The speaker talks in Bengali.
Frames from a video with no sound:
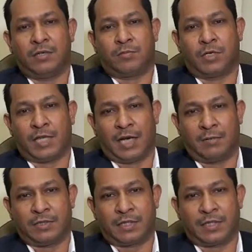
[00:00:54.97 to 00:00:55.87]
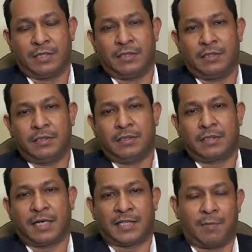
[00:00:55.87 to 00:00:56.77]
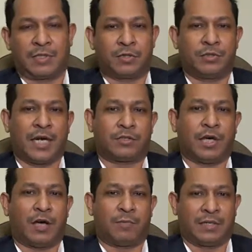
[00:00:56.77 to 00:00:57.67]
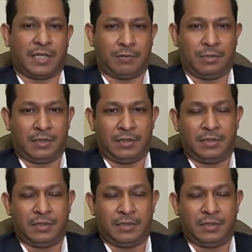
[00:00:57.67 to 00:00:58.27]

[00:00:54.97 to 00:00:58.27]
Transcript: প্রধানমন্ত্রী কাছে আমাদের উদারতা আহ্বান থাকবে